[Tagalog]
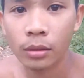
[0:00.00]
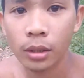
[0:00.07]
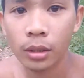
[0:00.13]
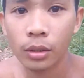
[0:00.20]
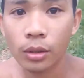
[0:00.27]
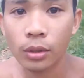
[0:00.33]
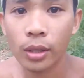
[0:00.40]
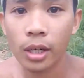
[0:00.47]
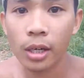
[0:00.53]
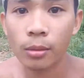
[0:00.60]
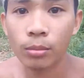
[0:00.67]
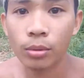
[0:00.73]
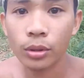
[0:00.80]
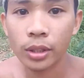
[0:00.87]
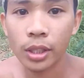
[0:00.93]
siguro
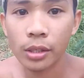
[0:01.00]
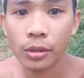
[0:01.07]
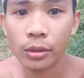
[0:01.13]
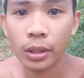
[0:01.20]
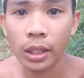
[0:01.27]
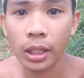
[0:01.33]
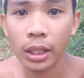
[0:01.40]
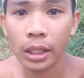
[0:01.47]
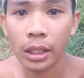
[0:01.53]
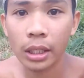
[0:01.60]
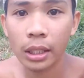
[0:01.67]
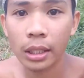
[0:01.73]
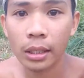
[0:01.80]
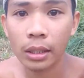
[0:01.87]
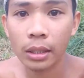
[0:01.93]
aabutin yung laki
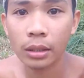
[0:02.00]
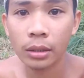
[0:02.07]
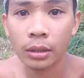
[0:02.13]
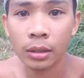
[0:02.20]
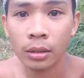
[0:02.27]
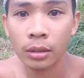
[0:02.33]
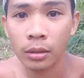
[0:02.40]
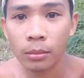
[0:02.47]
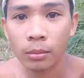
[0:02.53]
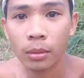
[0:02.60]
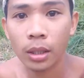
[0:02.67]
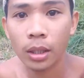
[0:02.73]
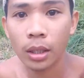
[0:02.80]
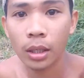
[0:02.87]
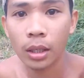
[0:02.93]
nila ng
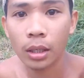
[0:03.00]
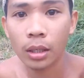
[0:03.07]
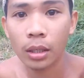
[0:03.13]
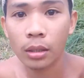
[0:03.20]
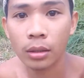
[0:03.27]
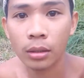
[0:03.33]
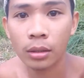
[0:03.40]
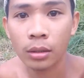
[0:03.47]
mga